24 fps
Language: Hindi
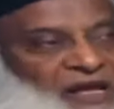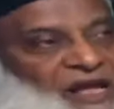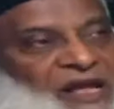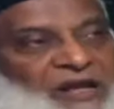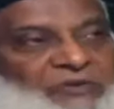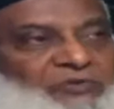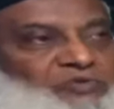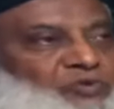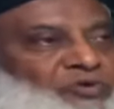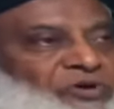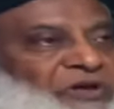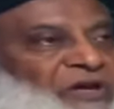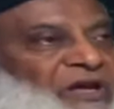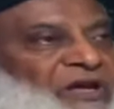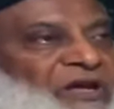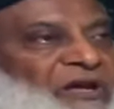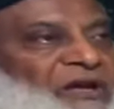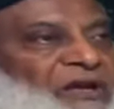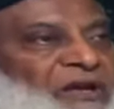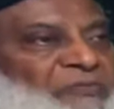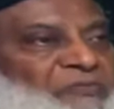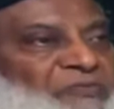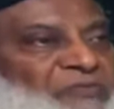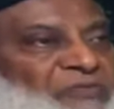एक तो ये
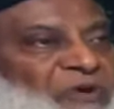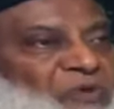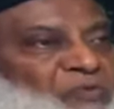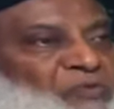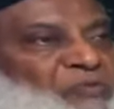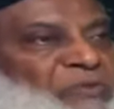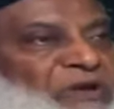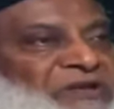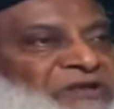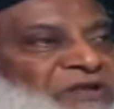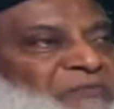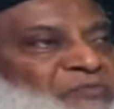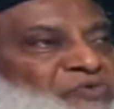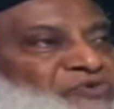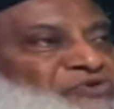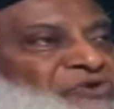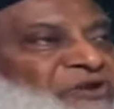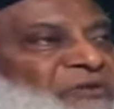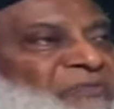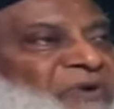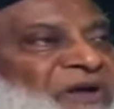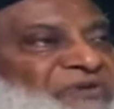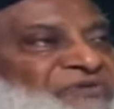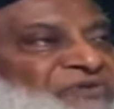उम्मत
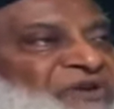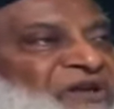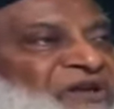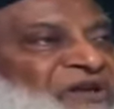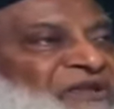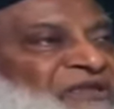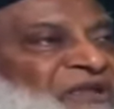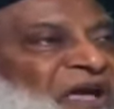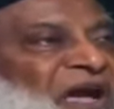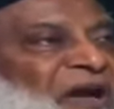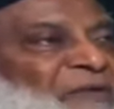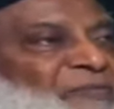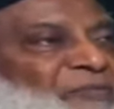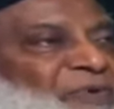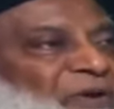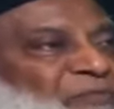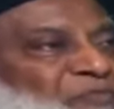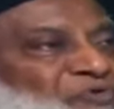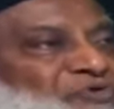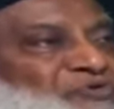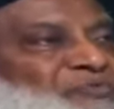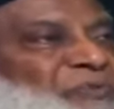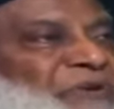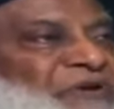मुस्लिमा से खिताब है
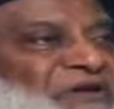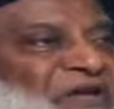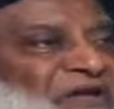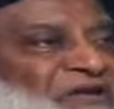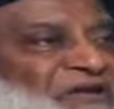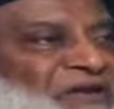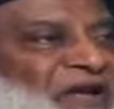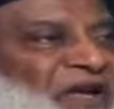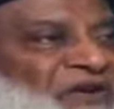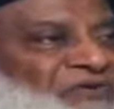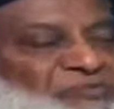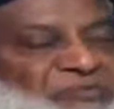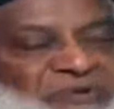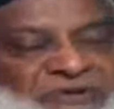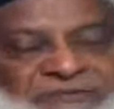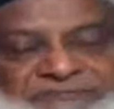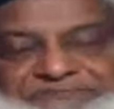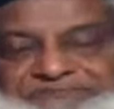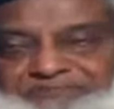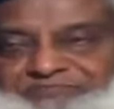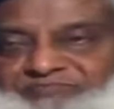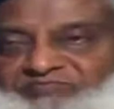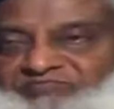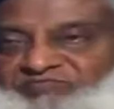मुस्बत अंदाज में
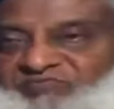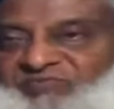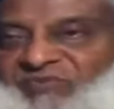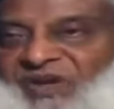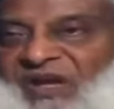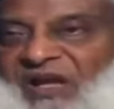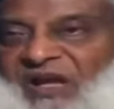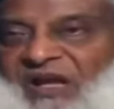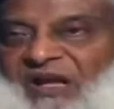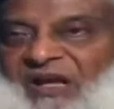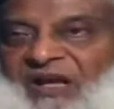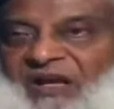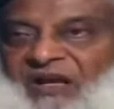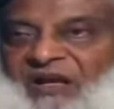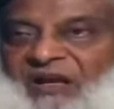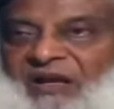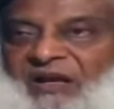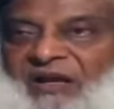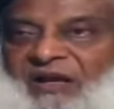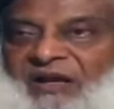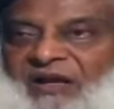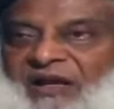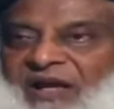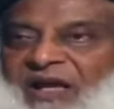
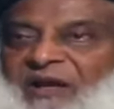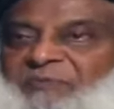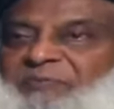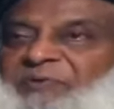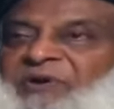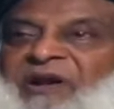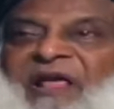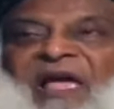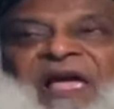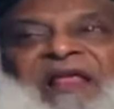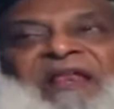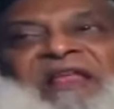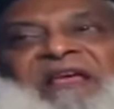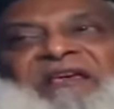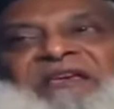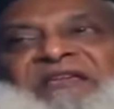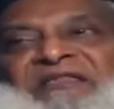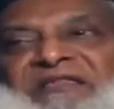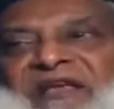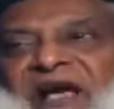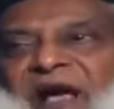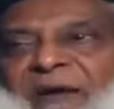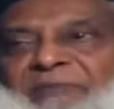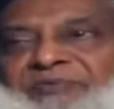एक फिर अहले
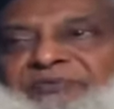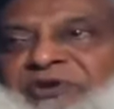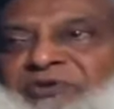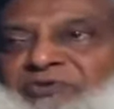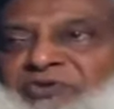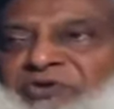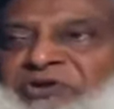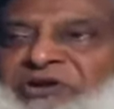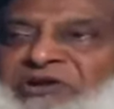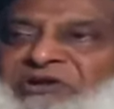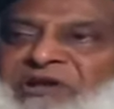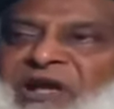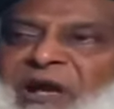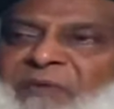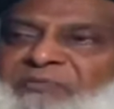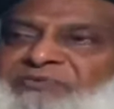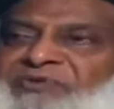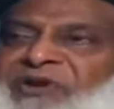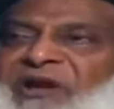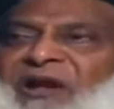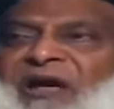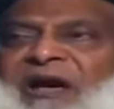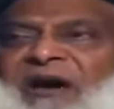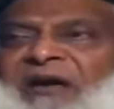किताब से जो खिताब
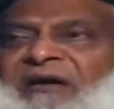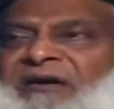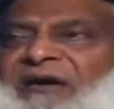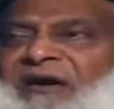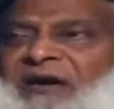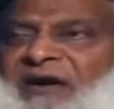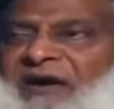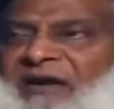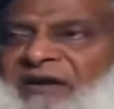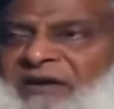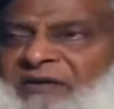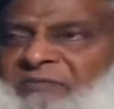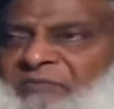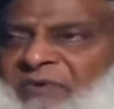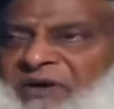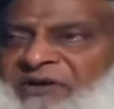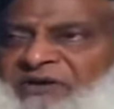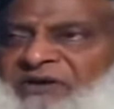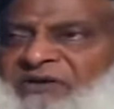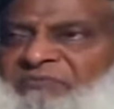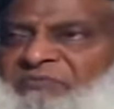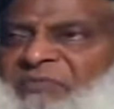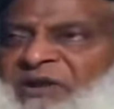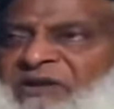चला आ रहा है इन
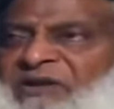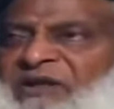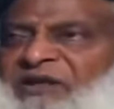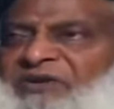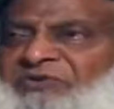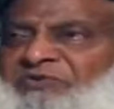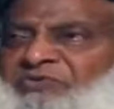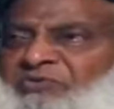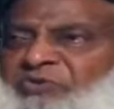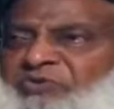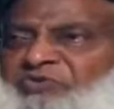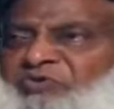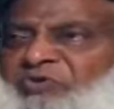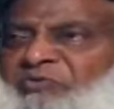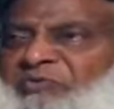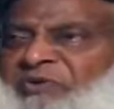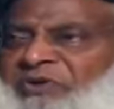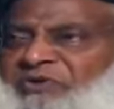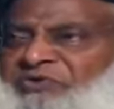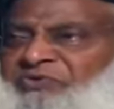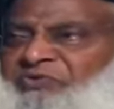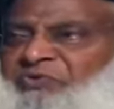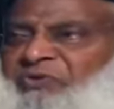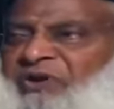मदनी सूरतों
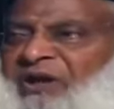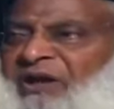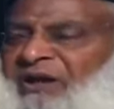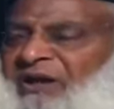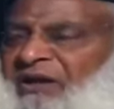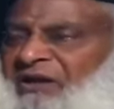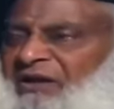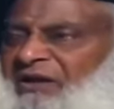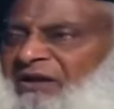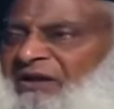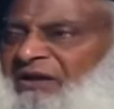में सूरह